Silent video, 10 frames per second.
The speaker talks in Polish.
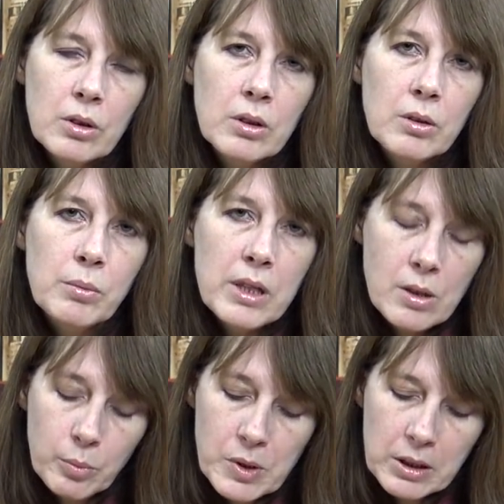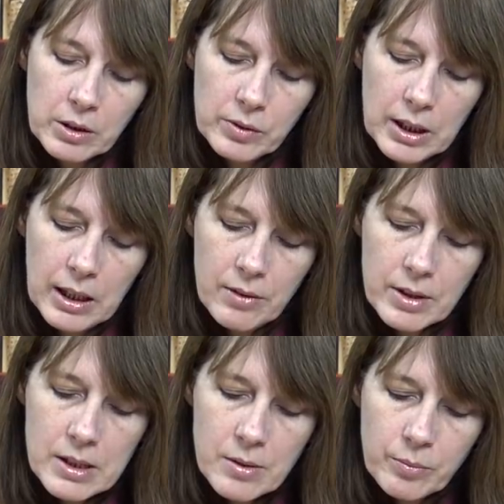e, bardzo pozytywne dla
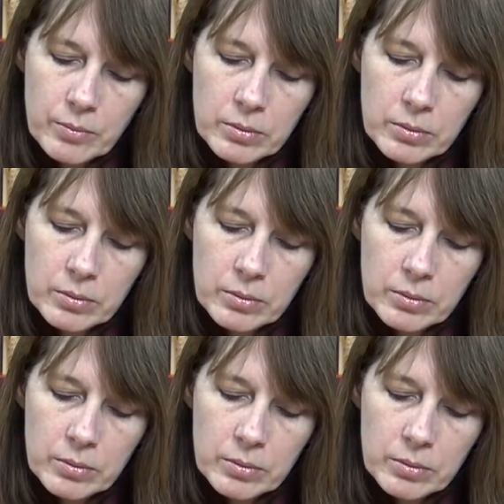Was.